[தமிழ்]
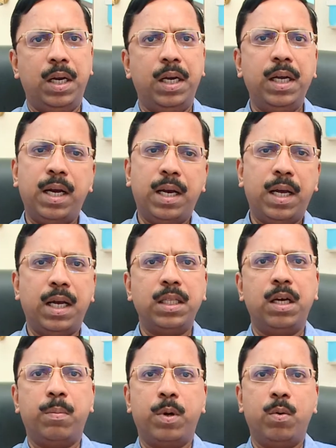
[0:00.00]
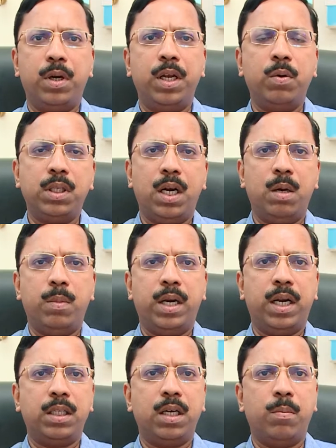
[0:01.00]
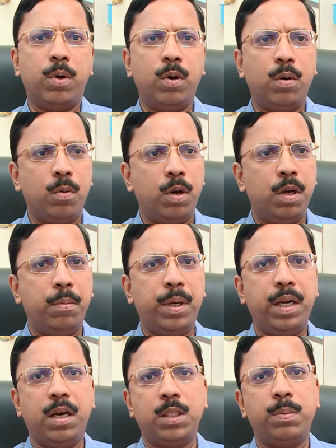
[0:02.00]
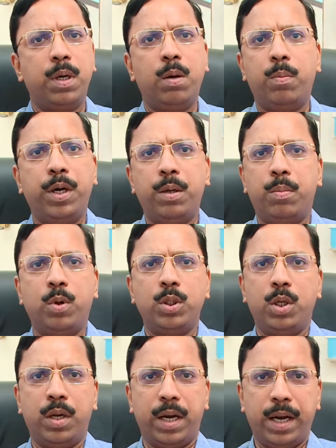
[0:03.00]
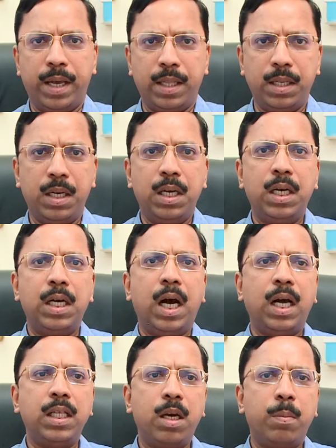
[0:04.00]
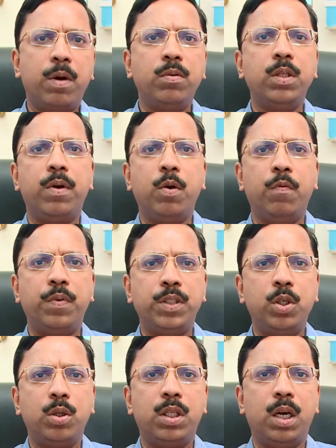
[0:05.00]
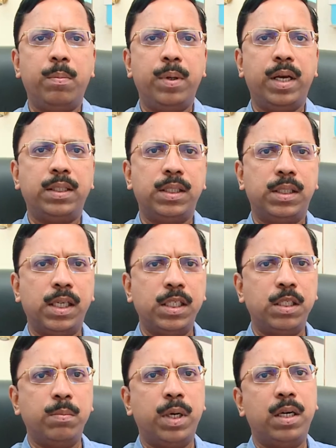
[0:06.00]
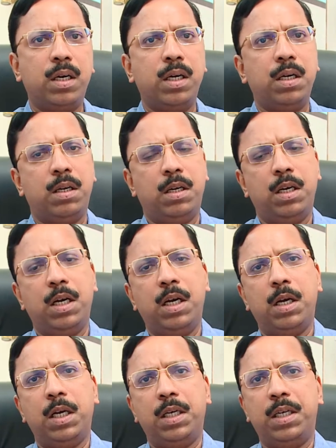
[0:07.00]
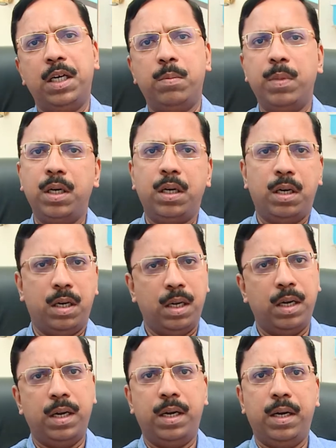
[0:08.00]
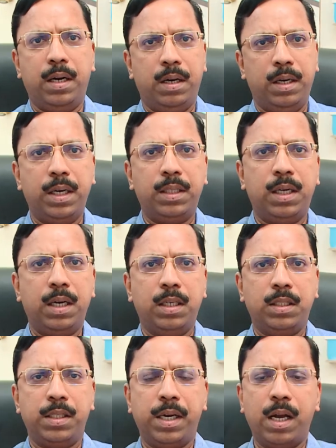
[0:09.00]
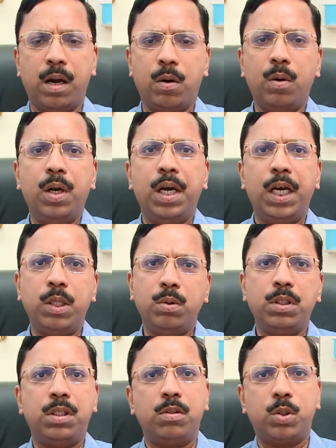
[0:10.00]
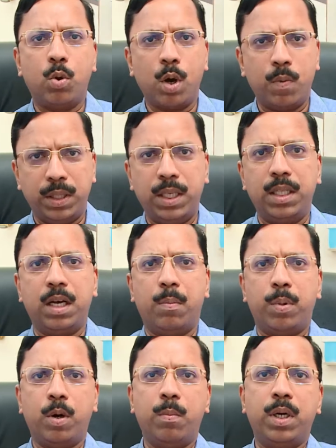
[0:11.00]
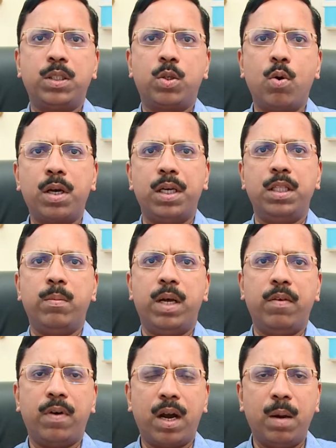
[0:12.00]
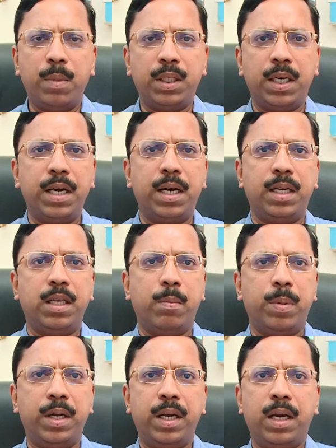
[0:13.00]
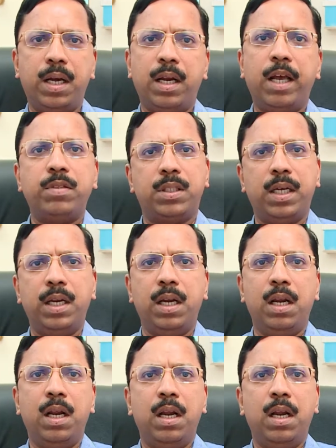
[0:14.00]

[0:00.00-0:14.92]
இல்லைன்னா அதுக்கப்புறம் ஒரு இருபத்தி நாலு மணி நேரத்துக்கு அப்புறம் ஒரு பெரிய ஹாஸ்பிட்டலுக்கு போயிட்டு பிரயோஜனம் கிடையாது அதுக்கப்புறம் வந்து வெறும் ஃபிசியோதெரப்பி எக்ஸசைஸ் மற்ற ட்ரீட்மெண்ட் எடுத்தால் அது சரியாகும் இது வந்து ஸ்ட்ரோக் வந்ததுக்கப்புறம் பட் ஸ்ட்ரோக் இந்த மாதிரி வராமல் தடுக்கிறது எப்படின்னா லைஃப் ஸ்டைல்